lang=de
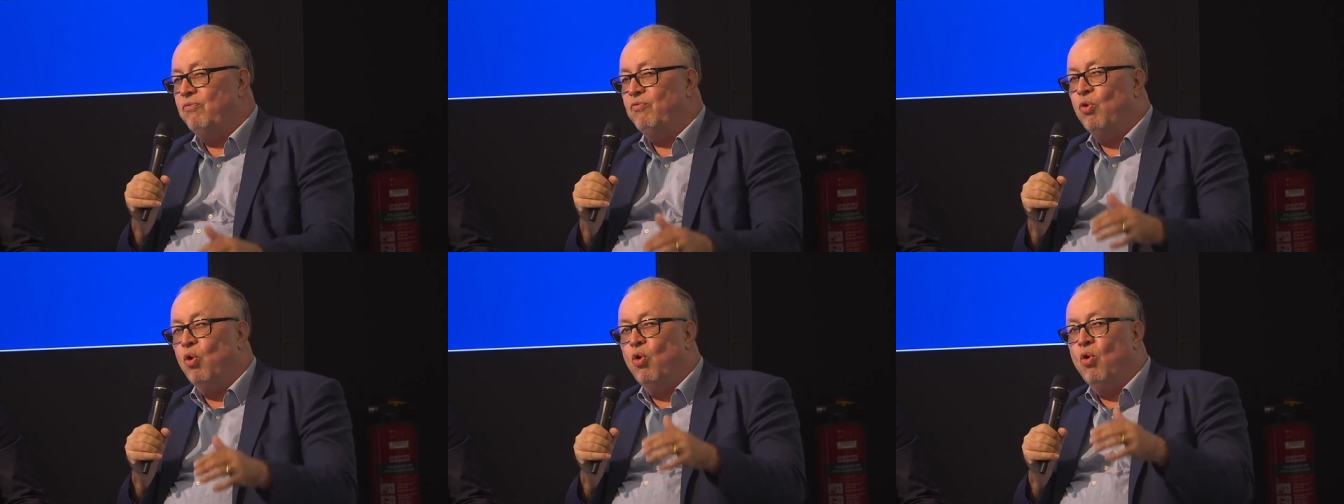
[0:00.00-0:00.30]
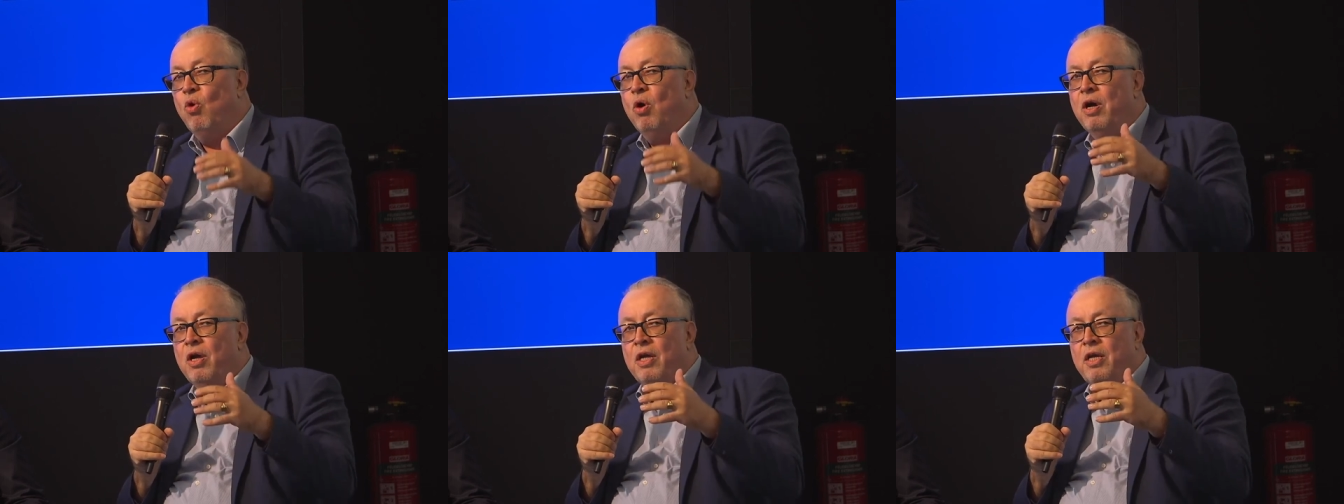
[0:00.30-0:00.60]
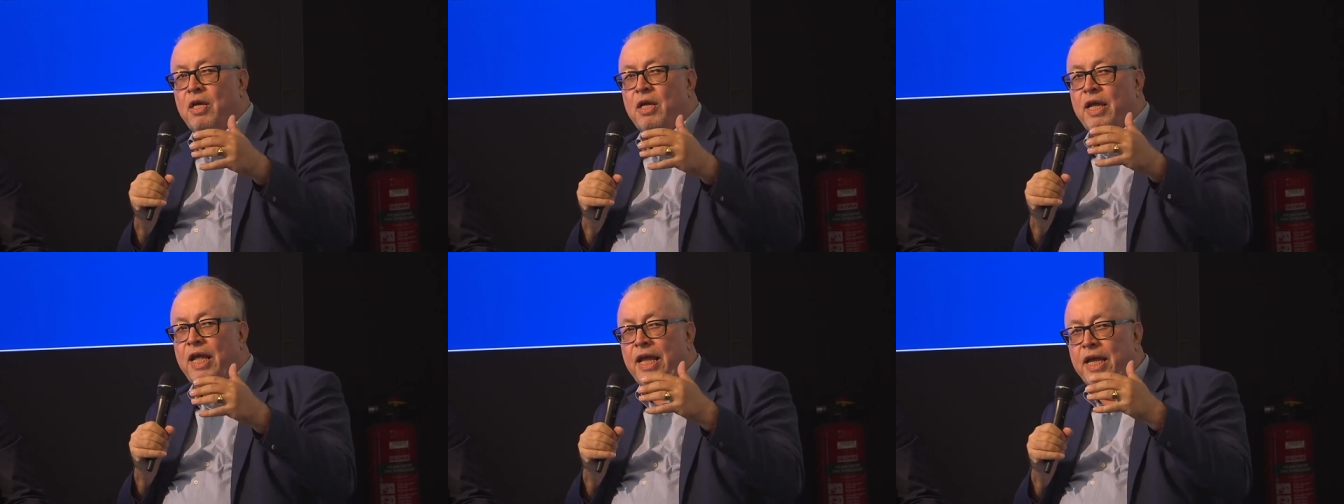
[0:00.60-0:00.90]
wo
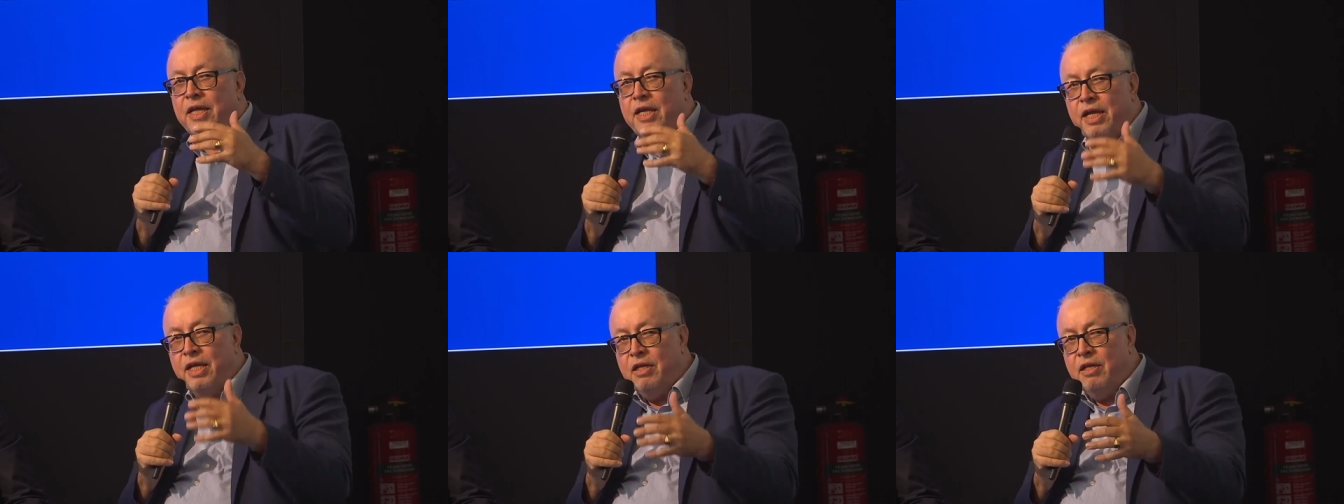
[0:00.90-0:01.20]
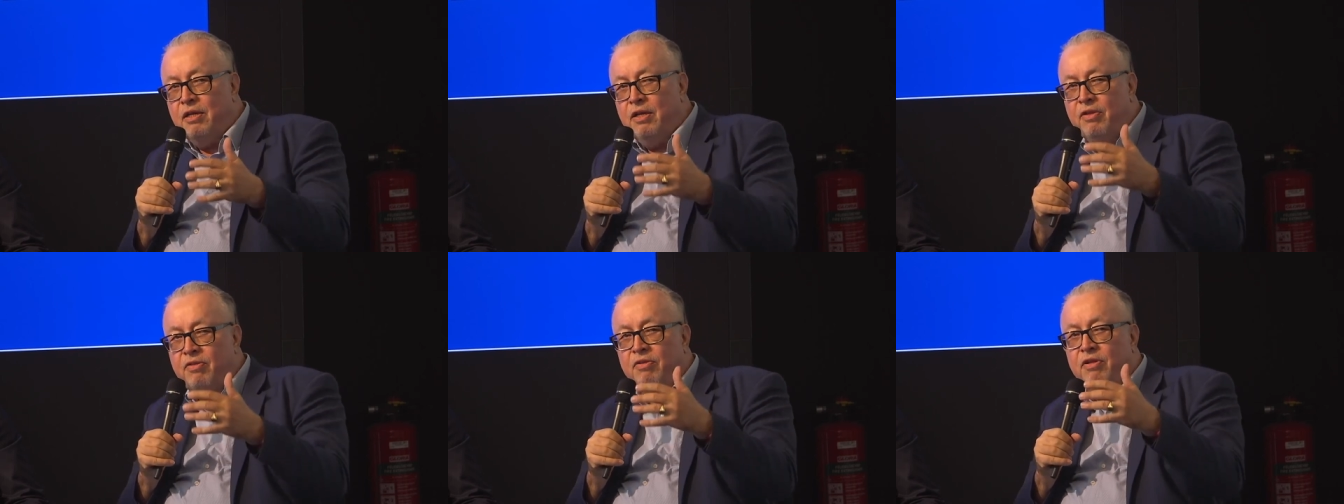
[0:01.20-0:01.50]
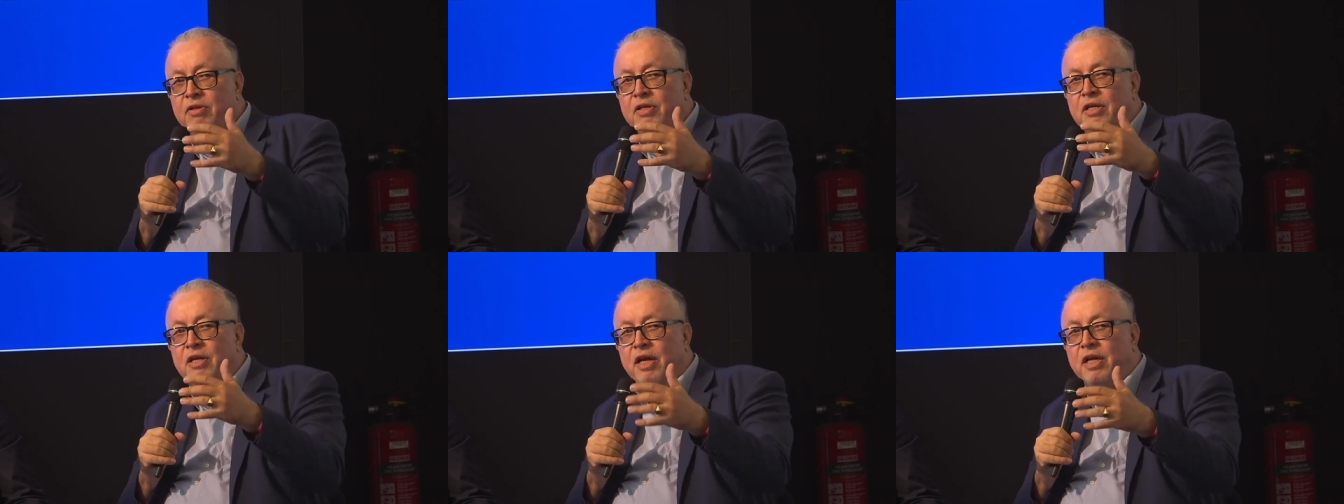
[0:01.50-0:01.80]

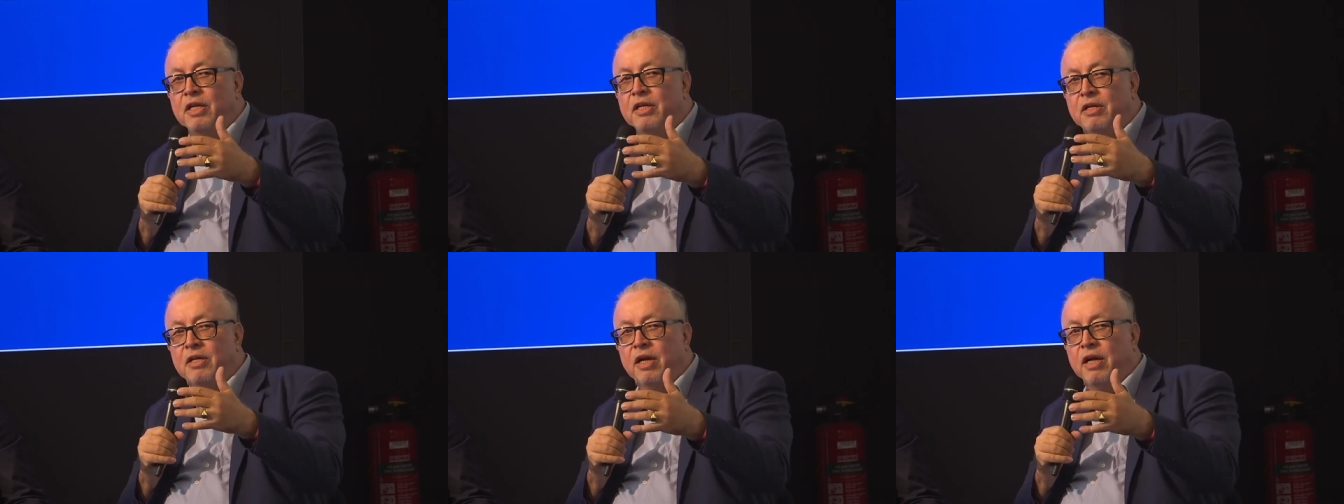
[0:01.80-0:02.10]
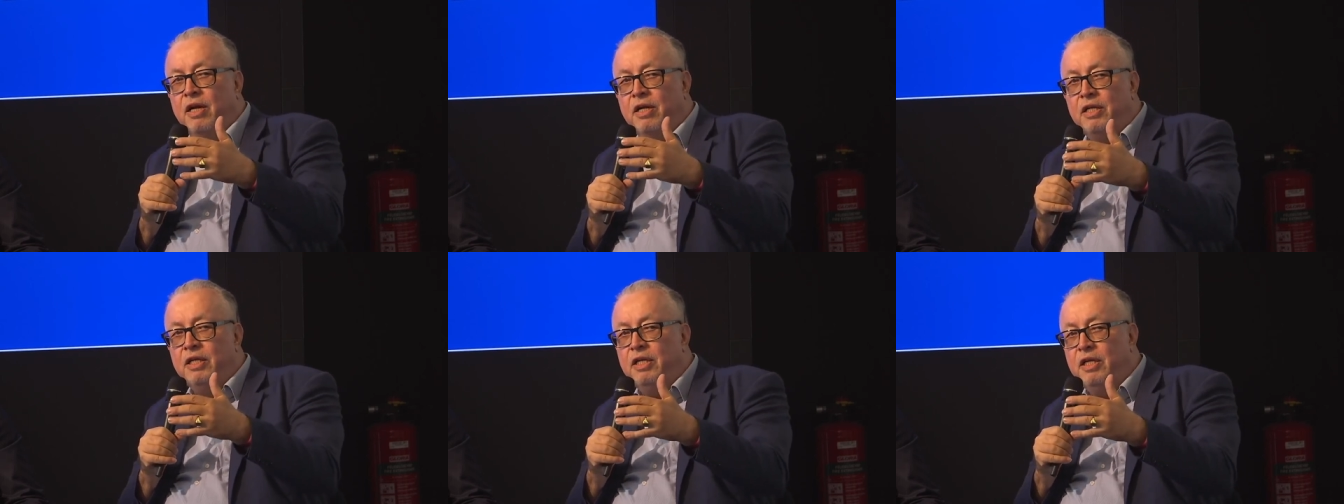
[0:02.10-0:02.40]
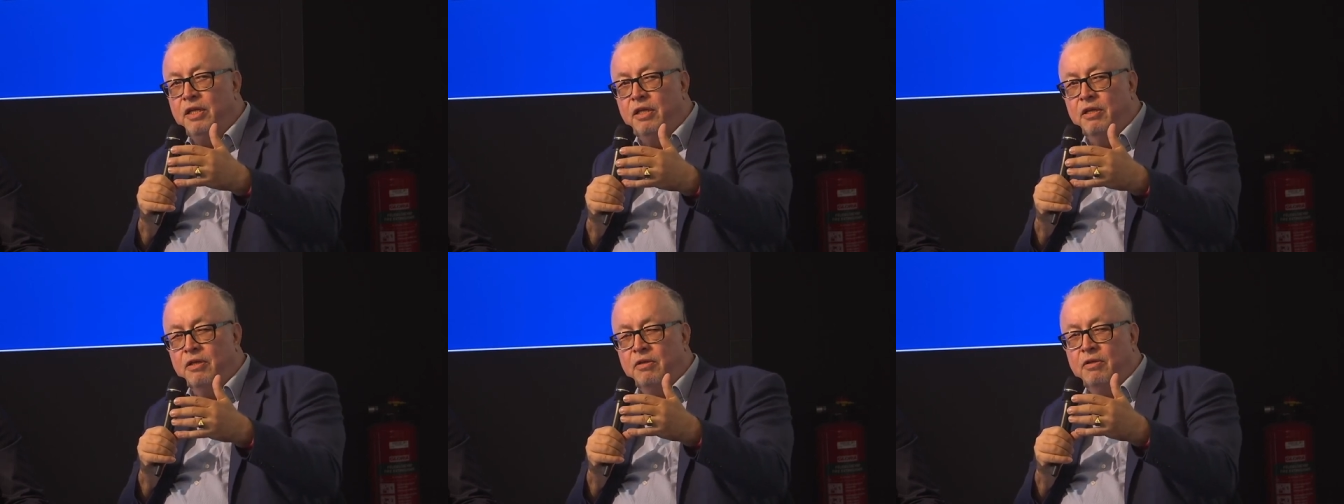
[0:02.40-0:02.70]
Erkenntnisse, die eine
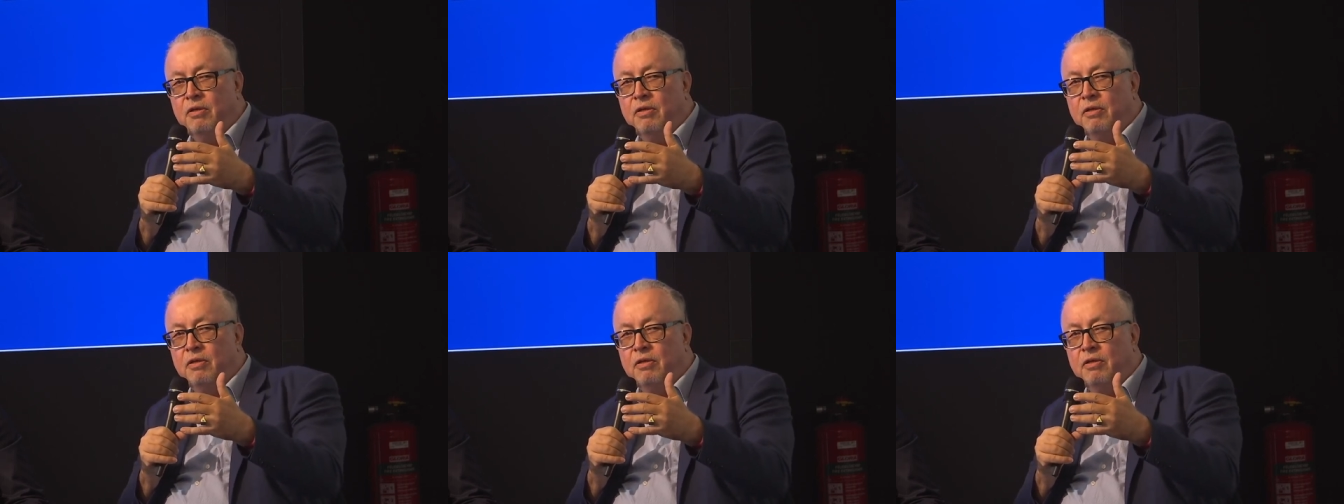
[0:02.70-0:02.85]
KI